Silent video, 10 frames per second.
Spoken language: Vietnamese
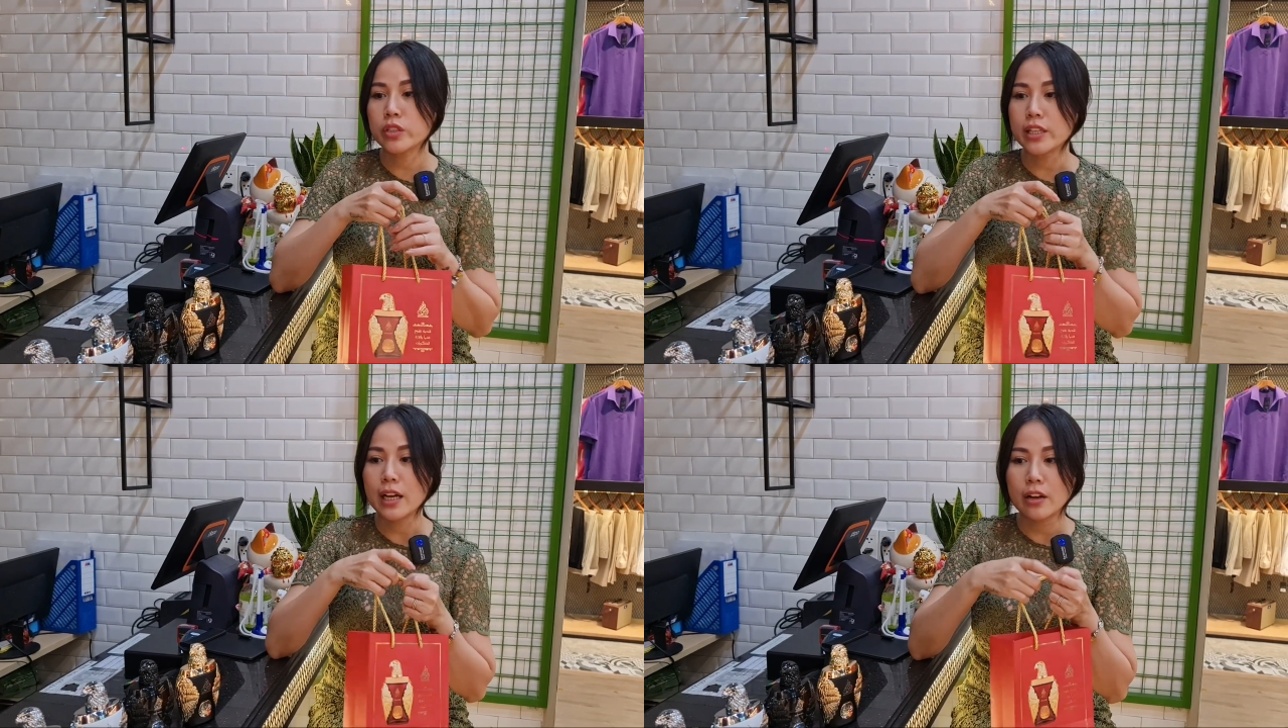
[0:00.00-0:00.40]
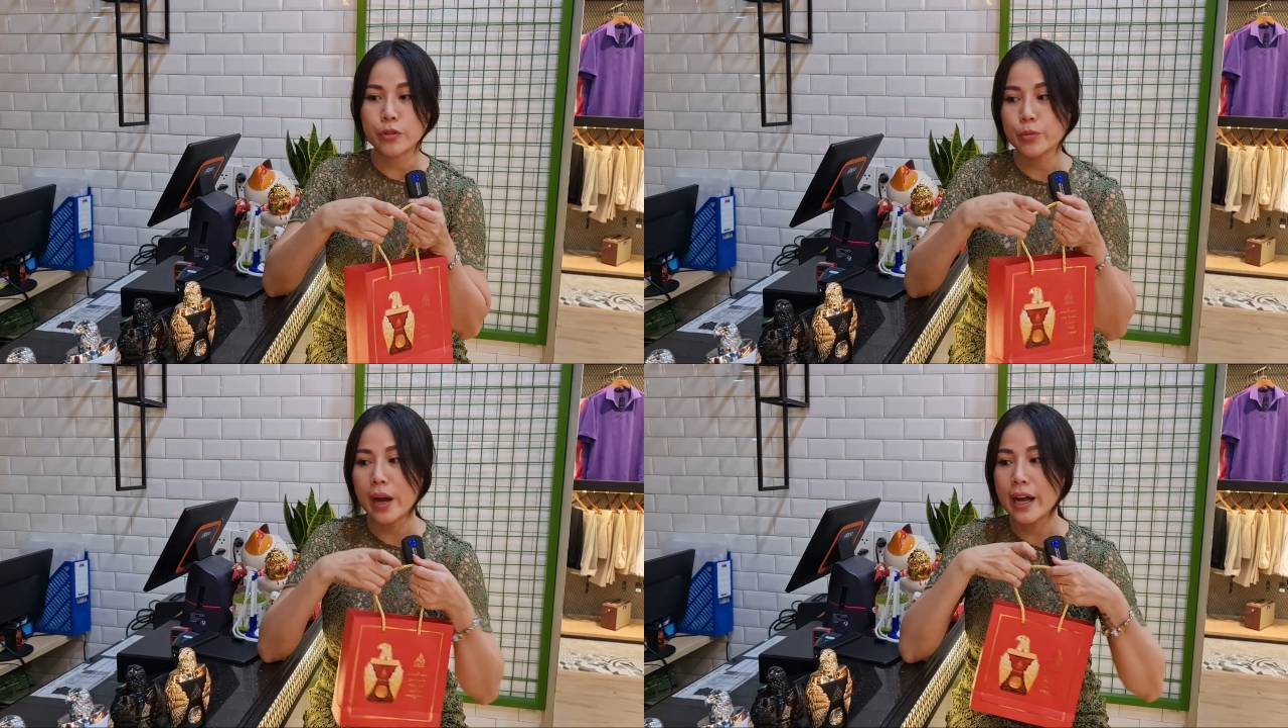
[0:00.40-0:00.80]
Có nghĩa là
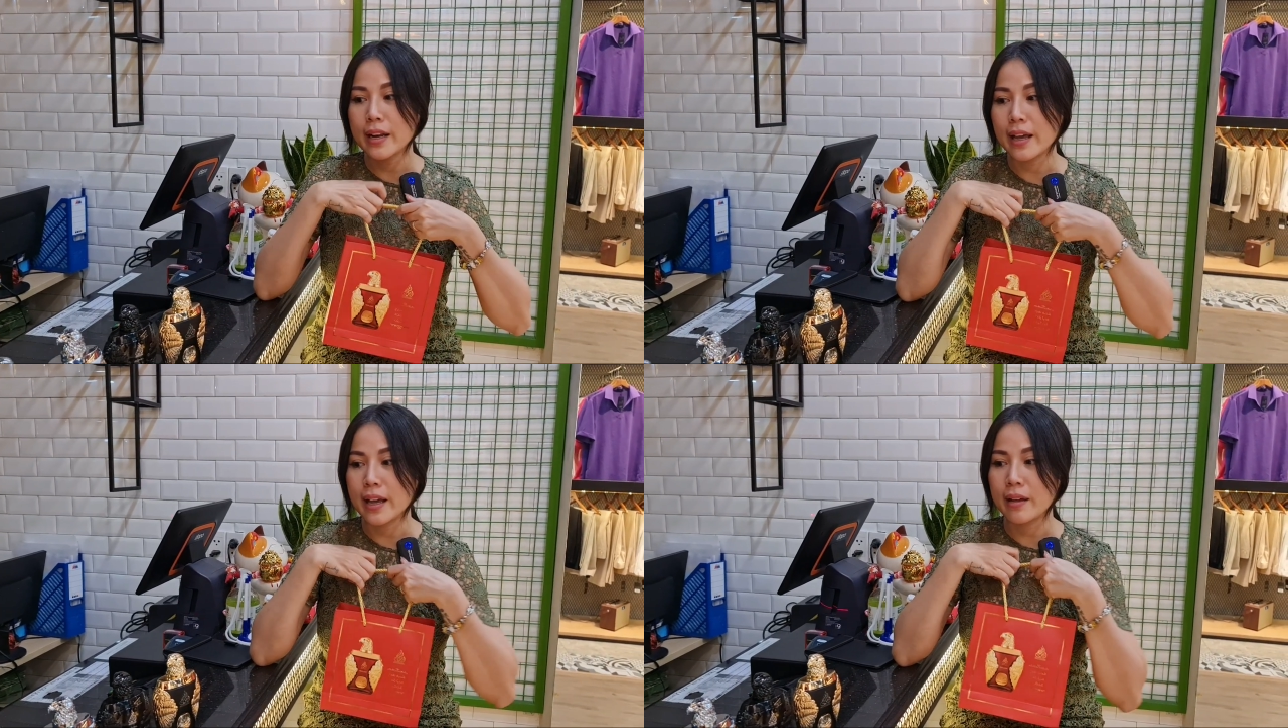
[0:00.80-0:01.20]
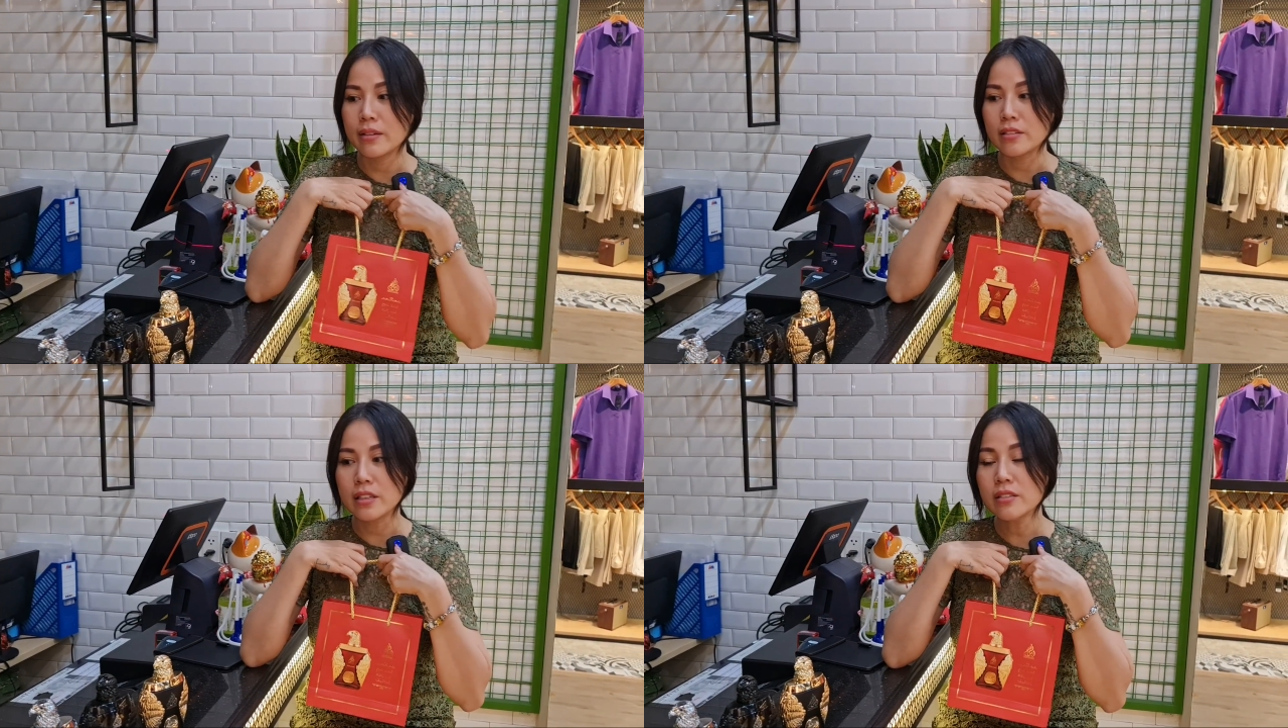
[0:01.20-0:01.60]
Dubai là
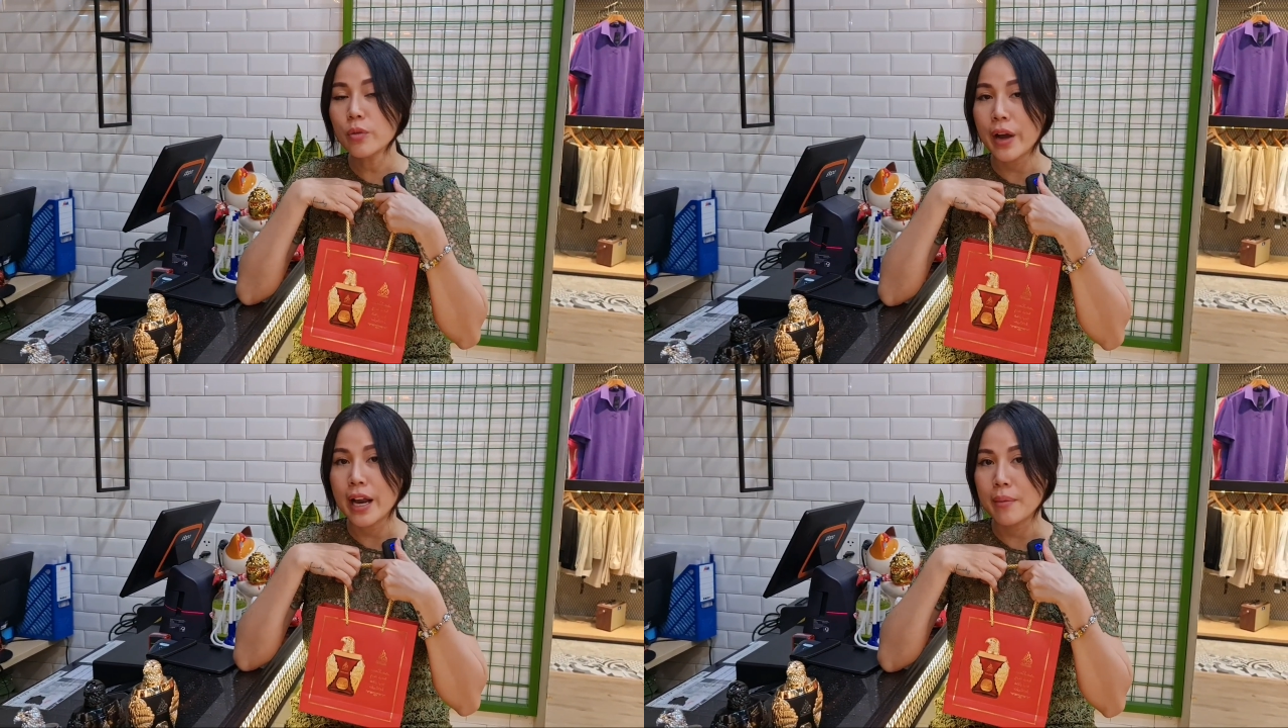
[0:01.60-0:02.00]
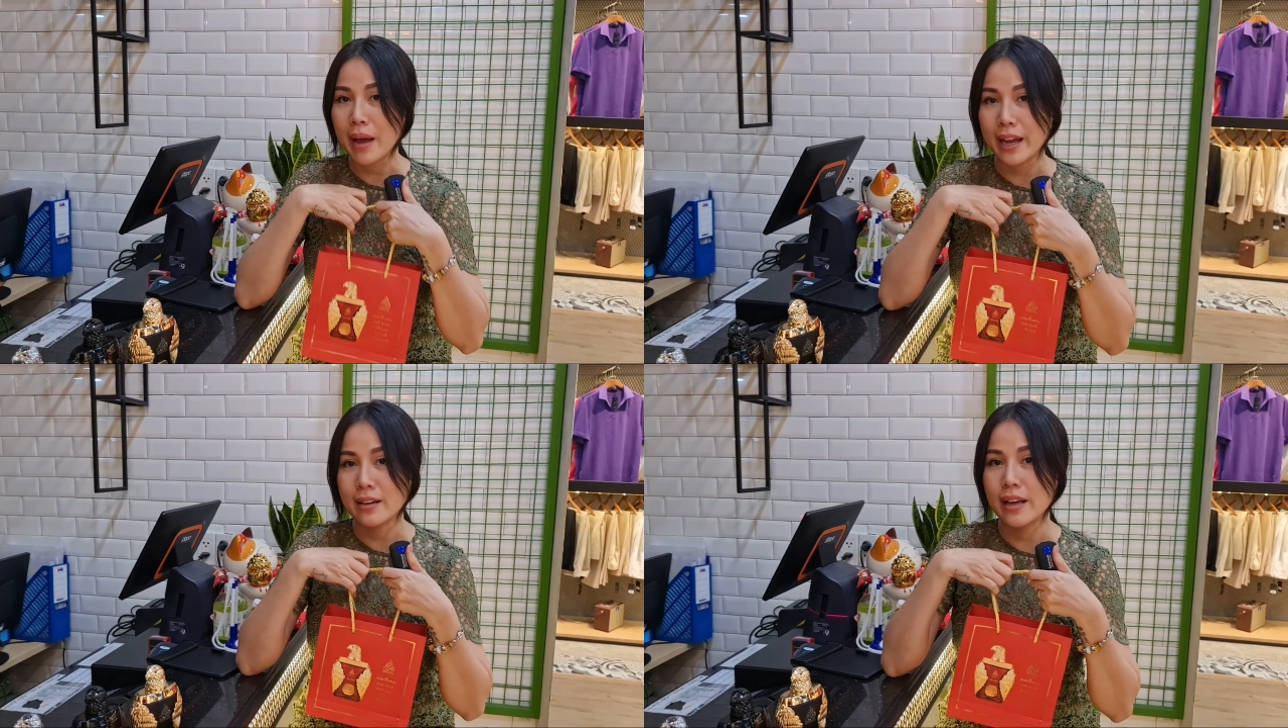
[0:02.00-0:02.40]
những cái nước hoa là bạn